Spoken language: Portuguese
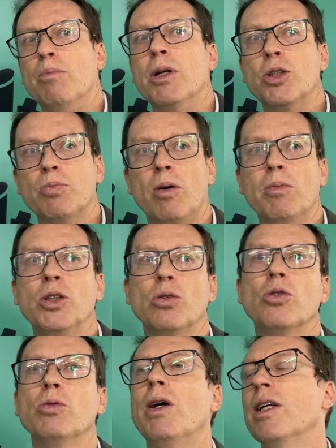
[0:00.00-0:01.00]
principalmente
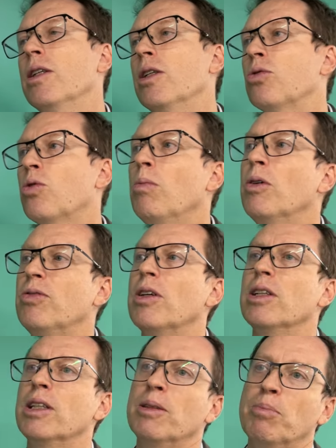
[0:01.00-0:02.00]
nos manejos, como eu
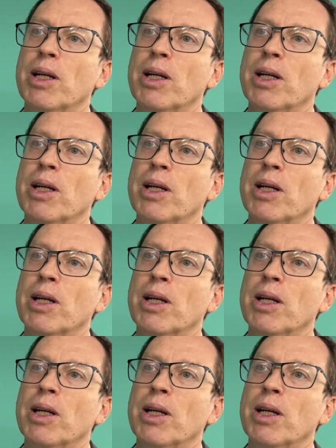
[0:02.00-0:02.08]
falei,